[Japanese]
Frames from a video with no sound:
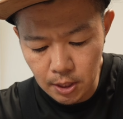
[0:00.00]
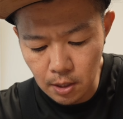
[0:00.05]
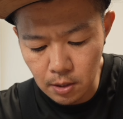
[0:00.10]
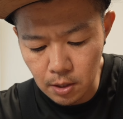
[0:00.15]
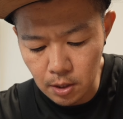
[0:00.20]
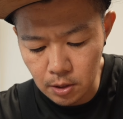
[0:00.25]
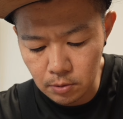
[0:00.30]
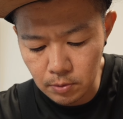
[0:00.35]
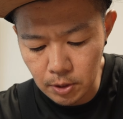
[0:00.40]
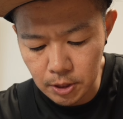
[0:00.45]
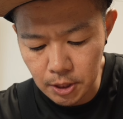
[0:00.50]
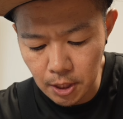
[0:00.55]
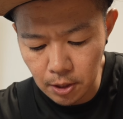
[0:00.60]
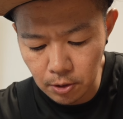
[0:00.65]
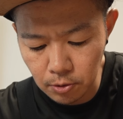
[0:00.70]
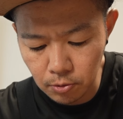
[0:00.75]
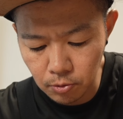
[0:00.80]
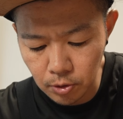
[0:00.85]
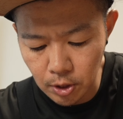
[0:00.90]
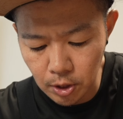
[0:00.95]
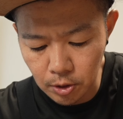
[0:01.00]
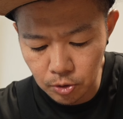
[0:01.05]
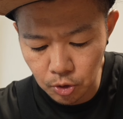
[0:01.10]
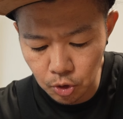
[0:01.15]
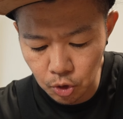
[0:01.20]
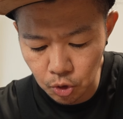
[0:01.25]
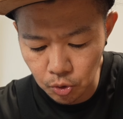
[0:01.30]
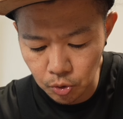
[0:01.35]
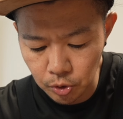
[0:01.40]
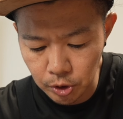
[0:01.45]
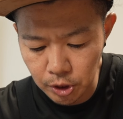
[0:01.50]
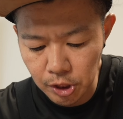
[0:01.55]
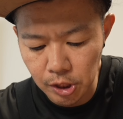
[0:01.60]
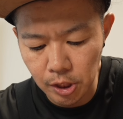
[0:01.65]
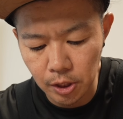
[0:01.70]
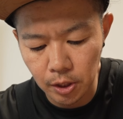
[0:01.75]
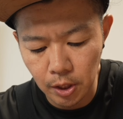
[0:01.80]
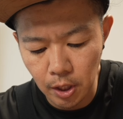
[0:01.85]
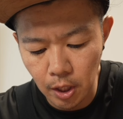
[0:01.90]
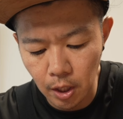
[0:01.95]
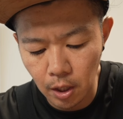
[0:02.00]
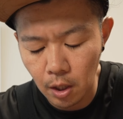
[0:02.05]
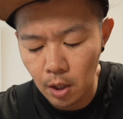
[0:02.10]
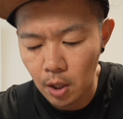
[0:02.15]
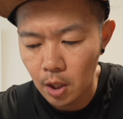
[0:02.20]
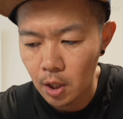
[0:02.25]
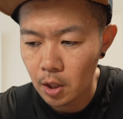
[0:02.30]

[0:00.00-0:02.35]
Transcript: 価格は1911円で、